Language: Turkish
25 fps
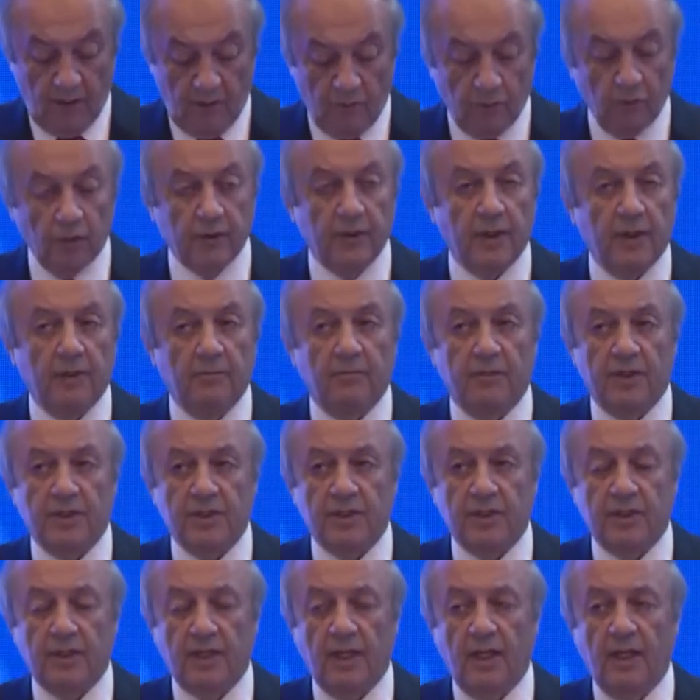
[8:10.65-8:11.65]
Bunların
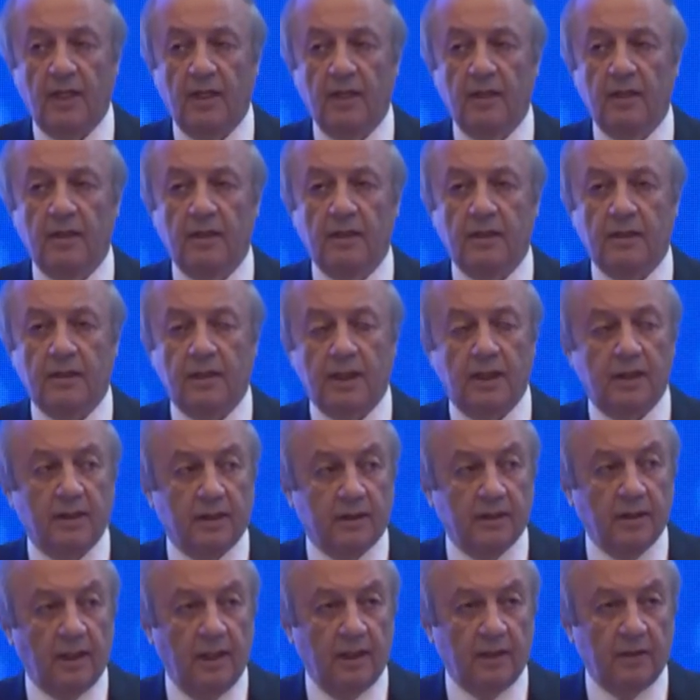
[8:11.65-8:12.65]
başında gelir
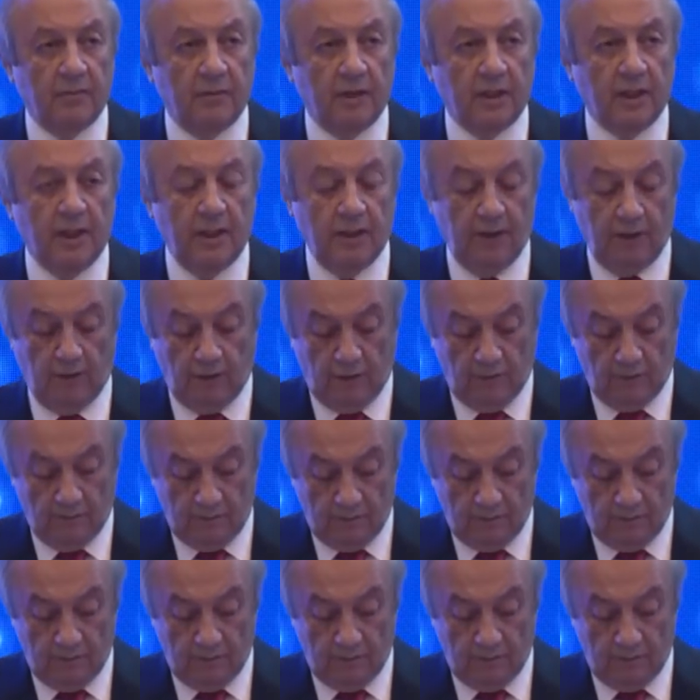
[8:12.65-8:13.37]
dağılımı geliyor.